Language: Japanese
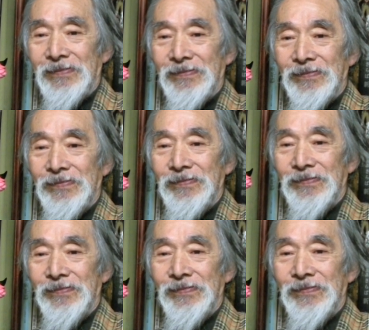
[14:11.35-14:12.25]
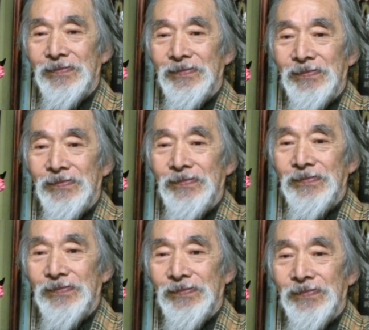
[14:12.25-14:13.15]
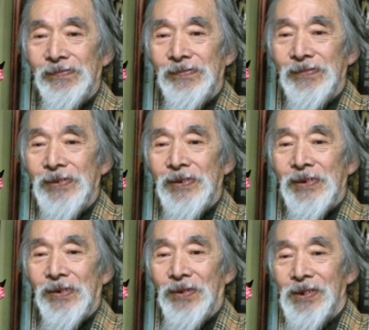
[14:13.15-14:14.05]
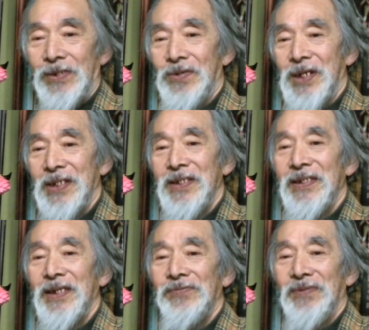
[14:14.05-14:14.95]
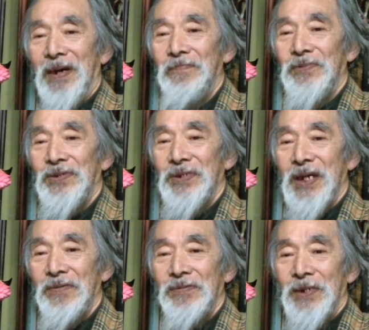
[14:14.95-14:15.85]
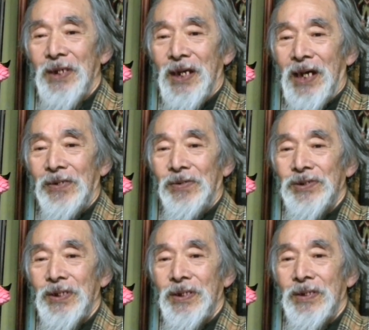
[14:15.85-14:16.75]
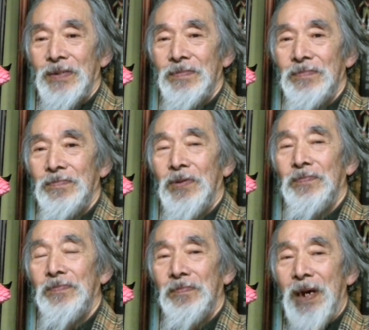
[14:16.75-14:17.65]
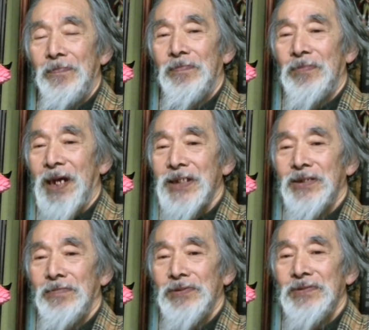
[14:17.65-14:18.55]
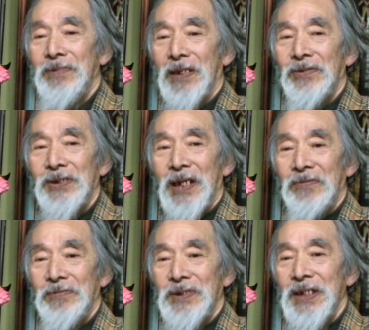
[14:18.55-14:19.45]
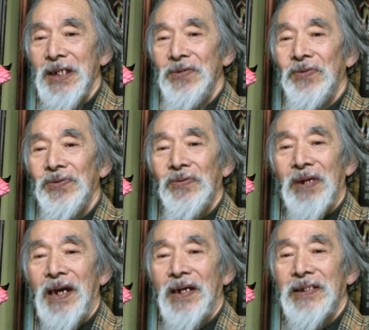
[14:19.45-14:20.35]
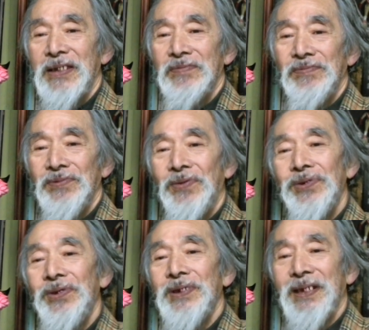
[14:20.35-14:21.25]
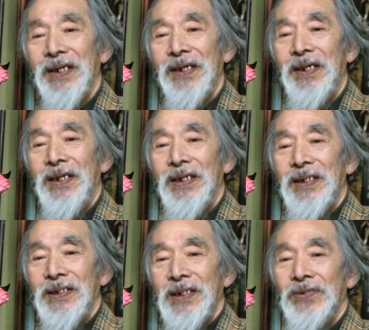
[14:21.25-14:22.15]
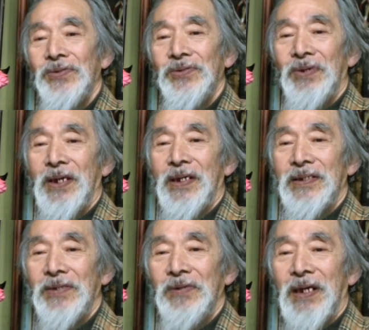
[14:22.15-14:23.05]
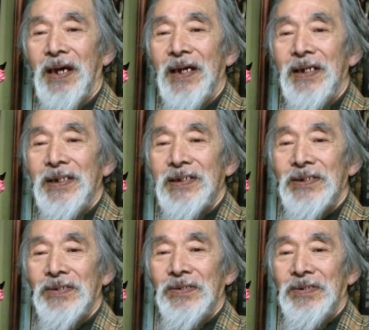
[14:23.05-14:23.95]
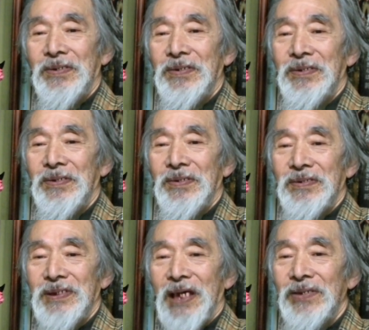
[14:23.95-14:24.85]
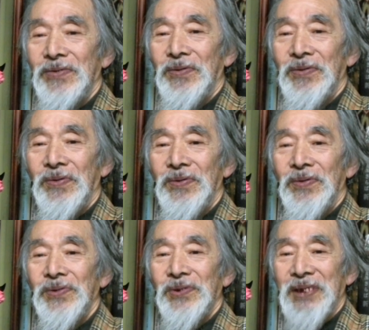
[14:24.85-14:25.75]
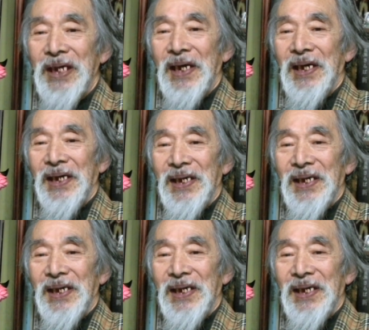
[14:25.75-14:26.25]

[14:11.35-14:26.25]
たいな優秀な人間には勝てなかったというわけです。ほんで御家人っていうのはもうとにかく昔の武士はとにかく家のことを考えて、自分のことよりね家のことを考えてるから、ちゃんとこのことで